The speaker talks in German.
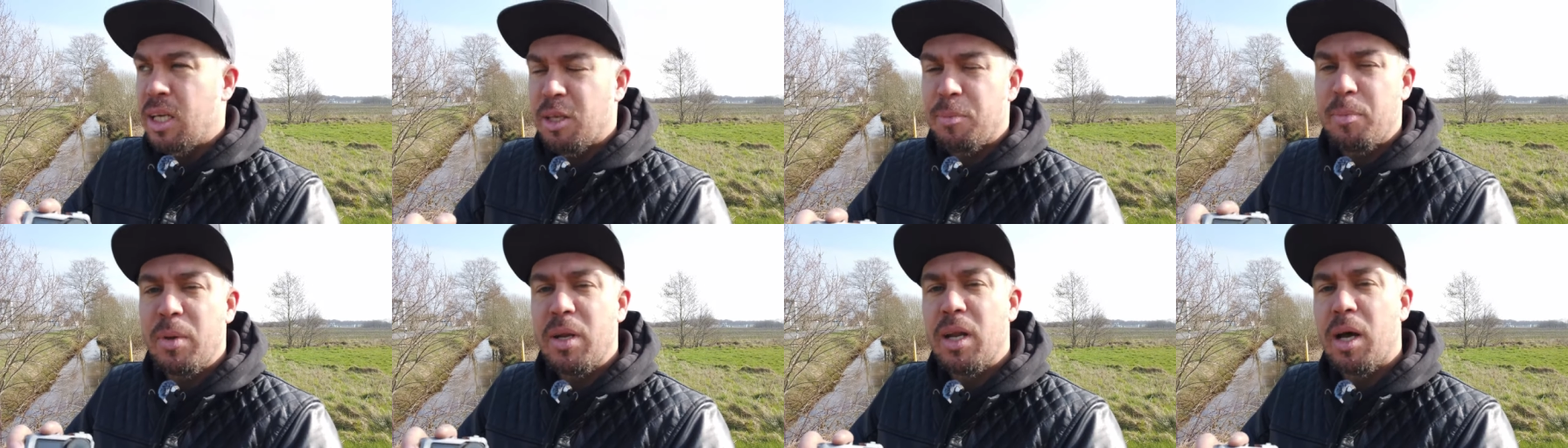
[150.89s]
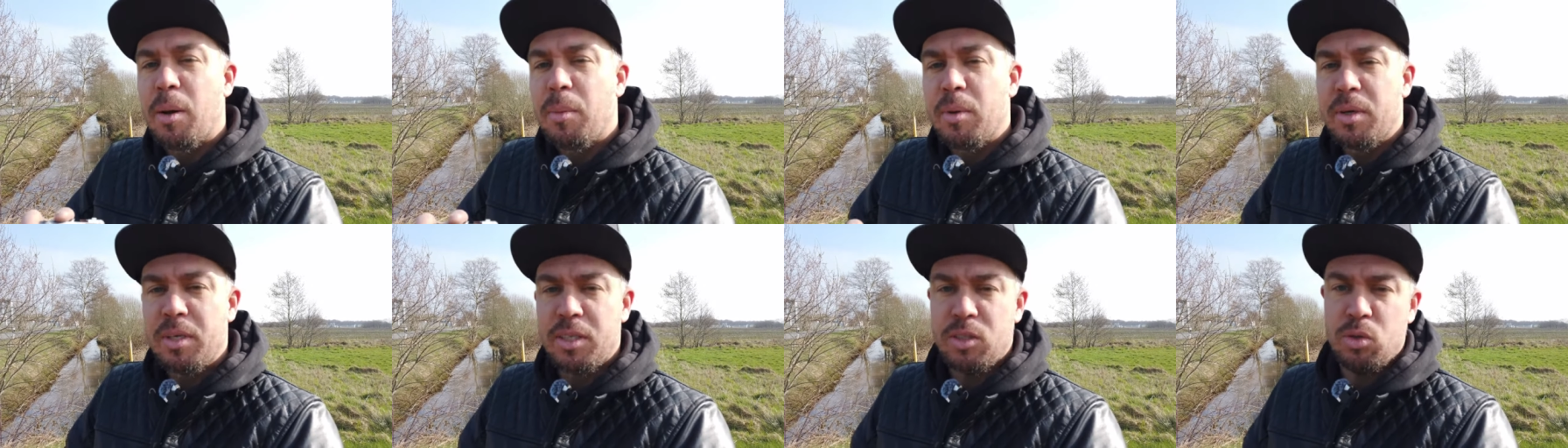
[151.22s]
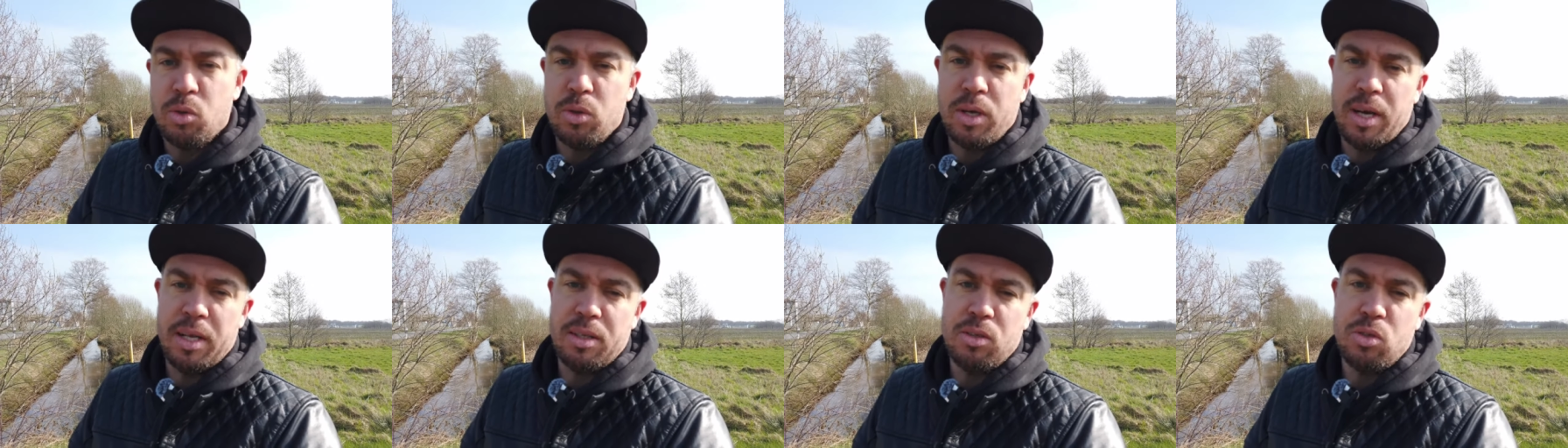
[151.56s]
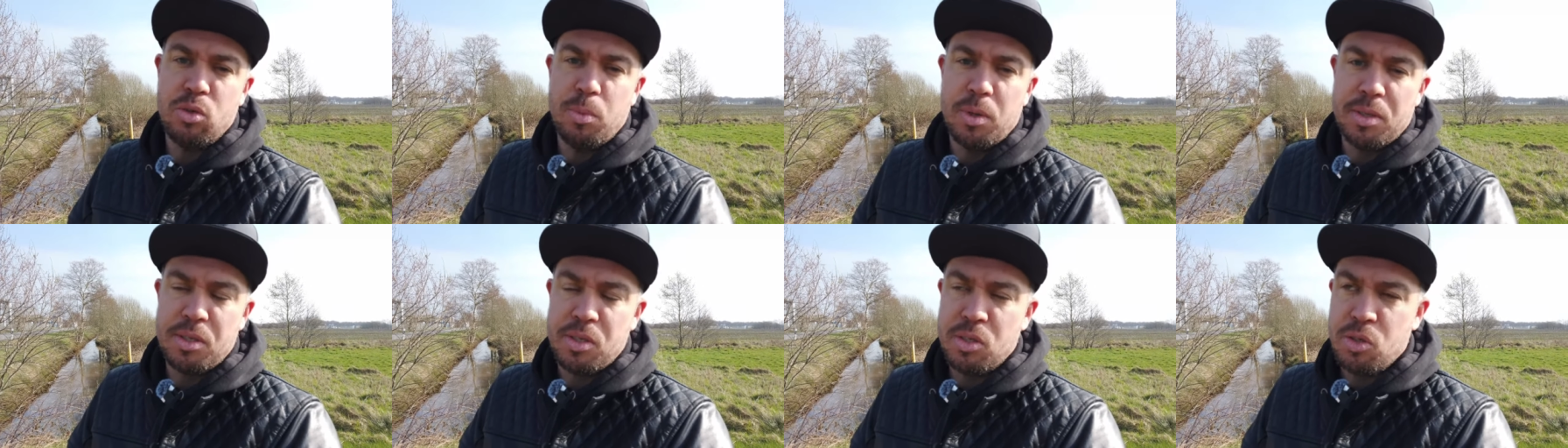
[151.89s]
Ich bin aber nicht so
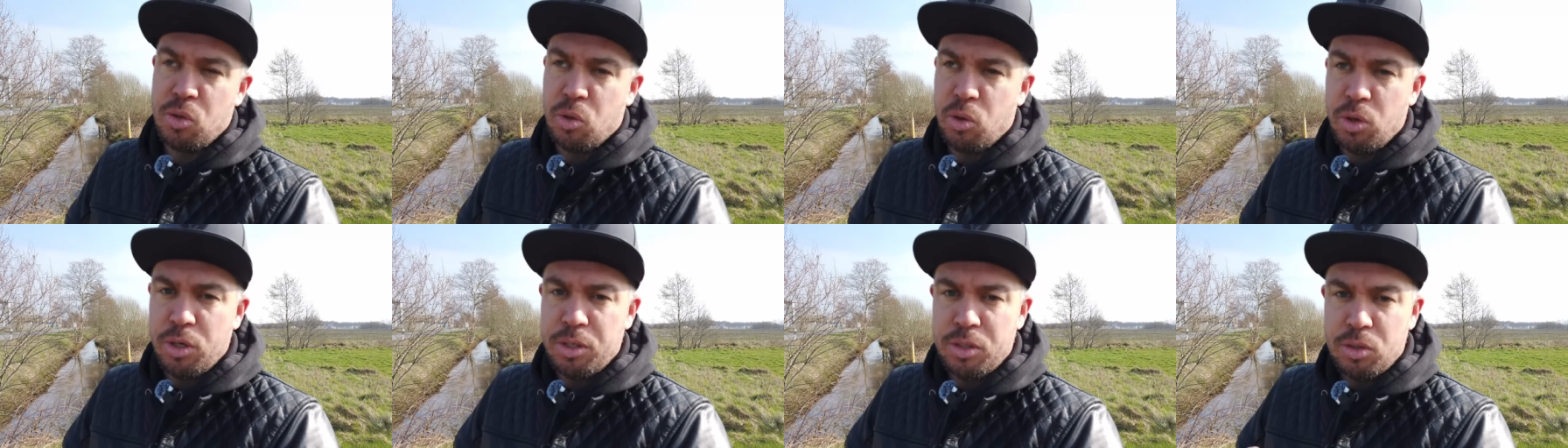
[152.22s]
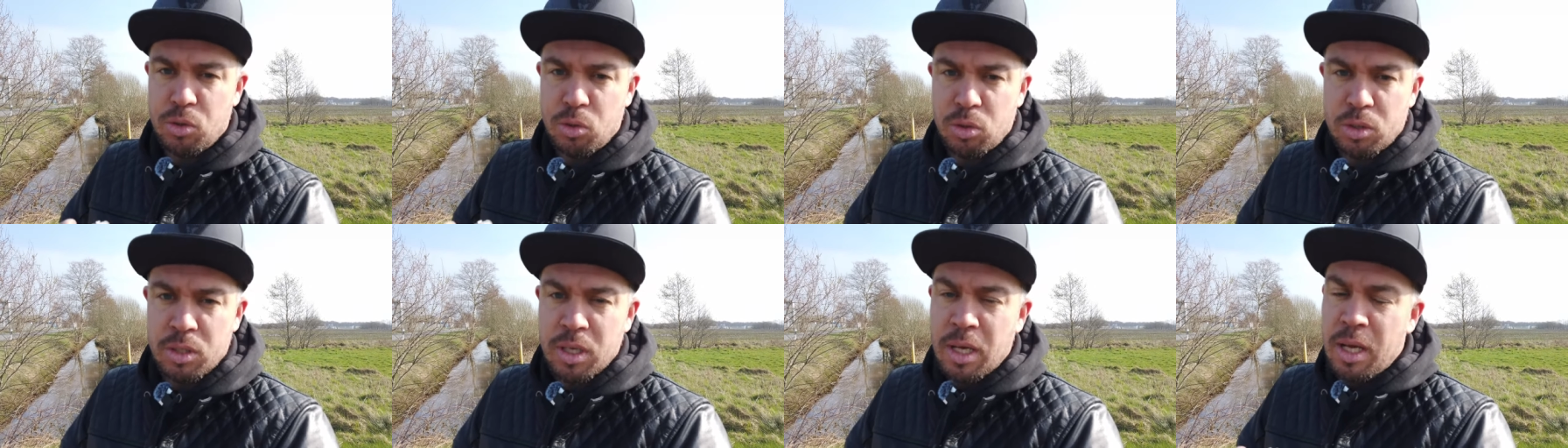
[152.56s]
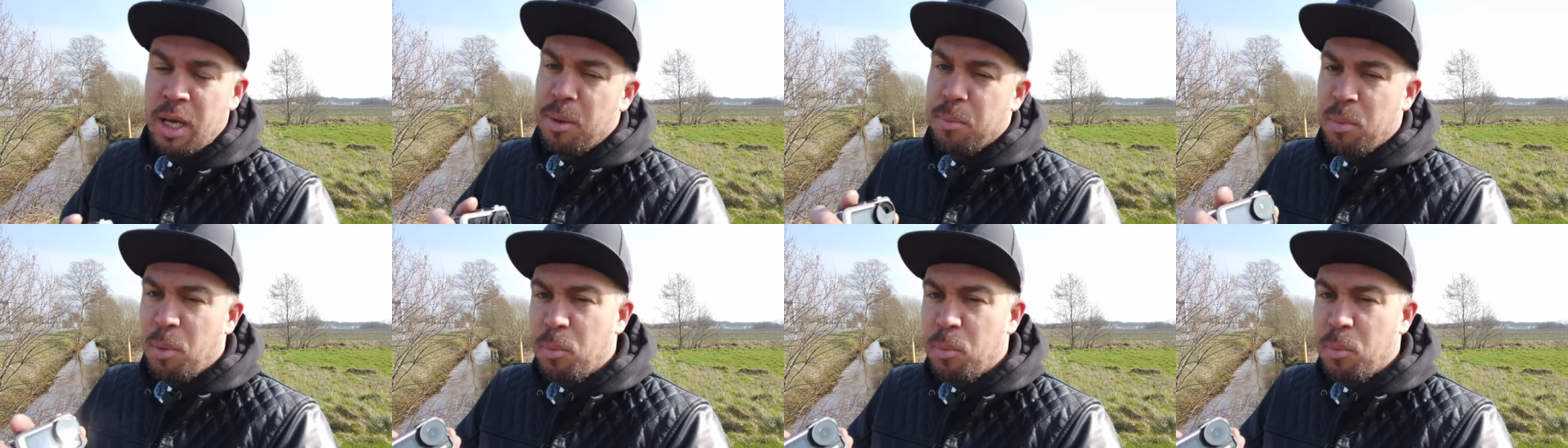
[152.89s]
ganz überzeugt und